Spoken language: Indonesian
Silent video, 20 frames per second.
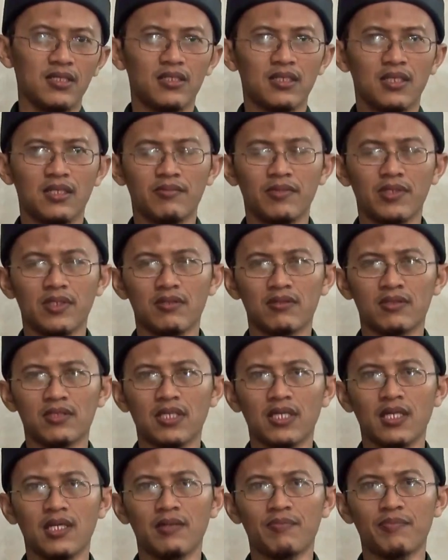Dan menurut
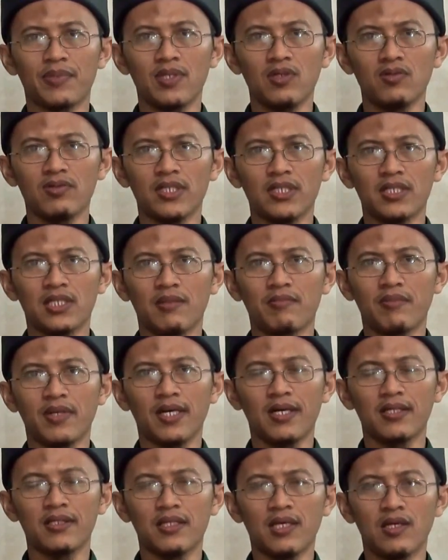saya perlu kita
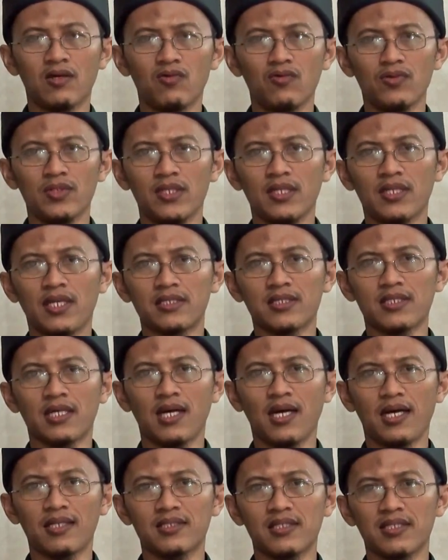mengetahui
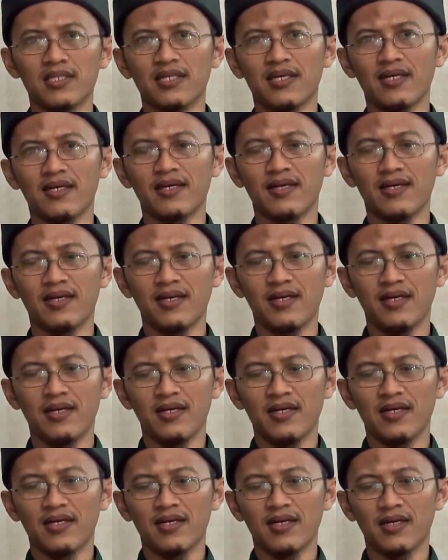naskah aslinya.
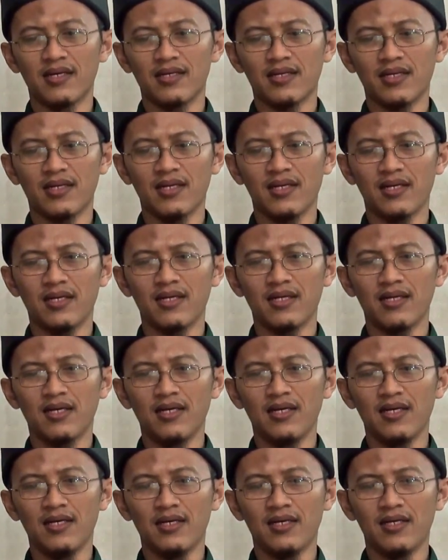Karena
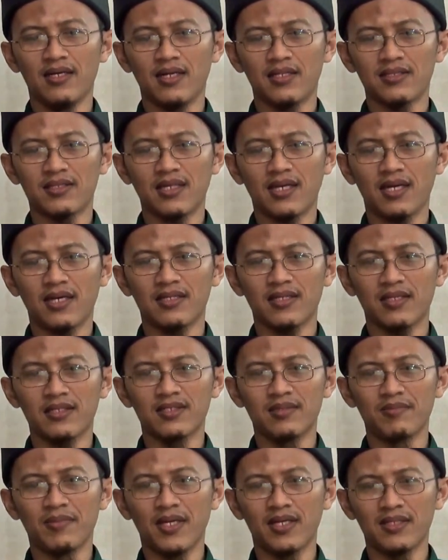e, naskah
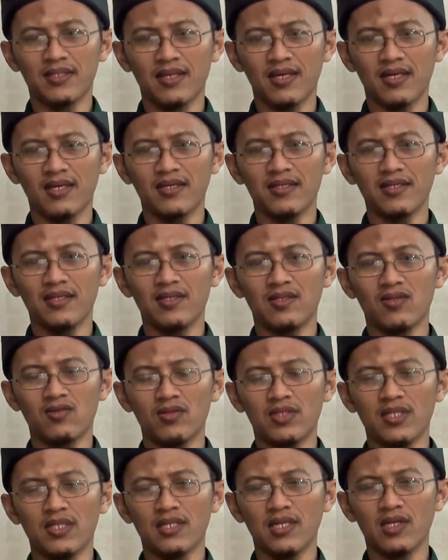terjemahnya itu
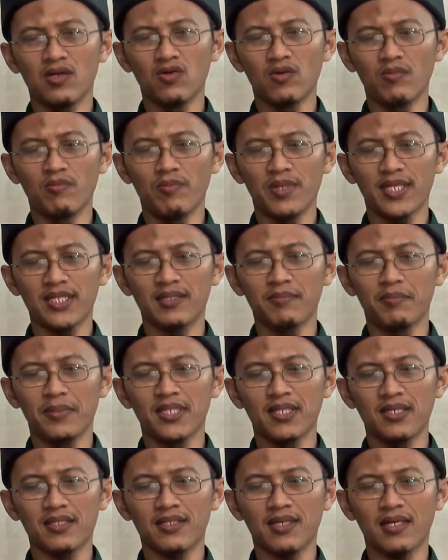tidak komplit
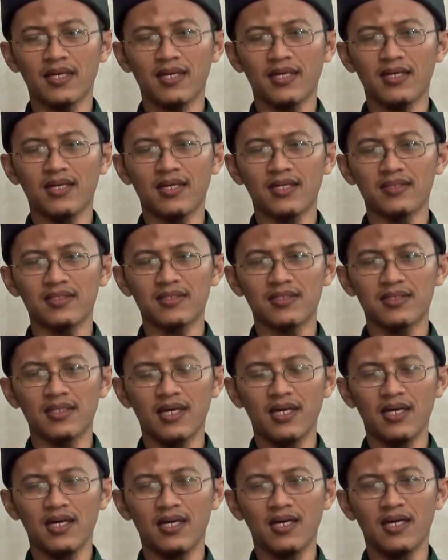menyertakan nas
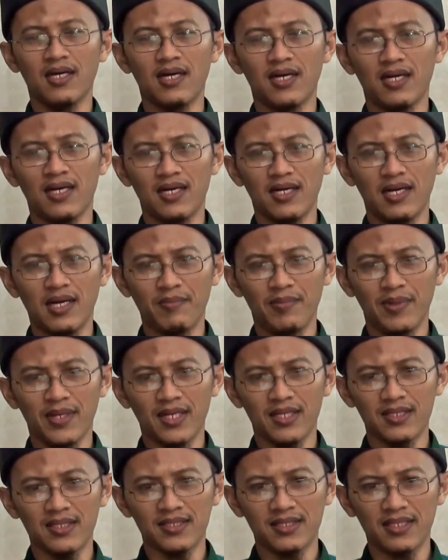e,
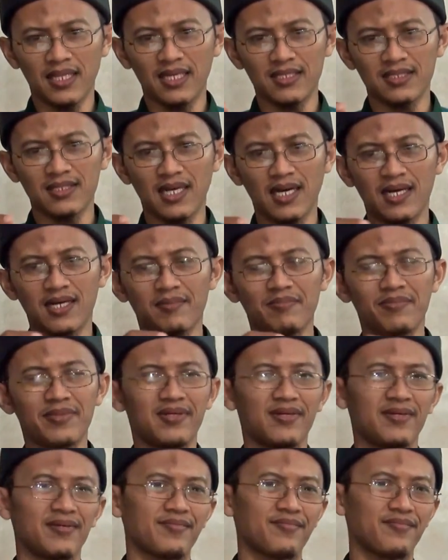apa teks Arabnya.